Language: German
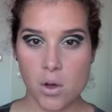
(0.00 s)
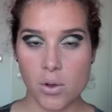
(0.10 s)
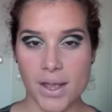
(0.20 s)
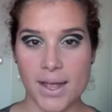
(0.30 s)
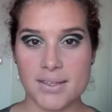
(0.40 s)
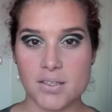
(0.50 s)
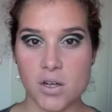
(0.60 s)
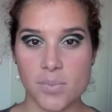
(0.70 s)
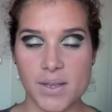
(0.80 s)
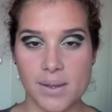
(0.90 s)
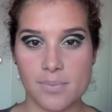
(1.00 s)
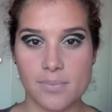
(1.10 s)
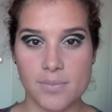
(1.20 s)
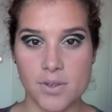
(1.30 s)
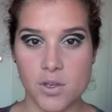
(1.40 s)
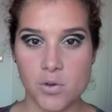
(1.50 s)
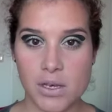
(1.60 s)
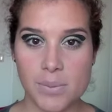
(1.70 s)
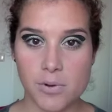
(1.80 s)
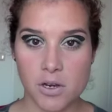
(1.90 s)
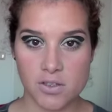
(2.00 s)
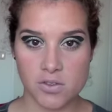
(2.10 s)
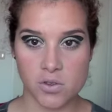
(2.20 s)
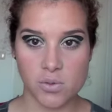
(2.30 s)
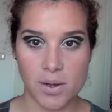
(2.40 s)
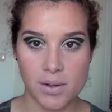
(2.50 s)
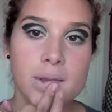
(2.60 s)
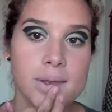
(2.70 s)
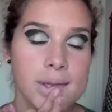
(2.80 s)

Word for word: und gehe jetzt noch mit dem Nude Lip Gloss drüber.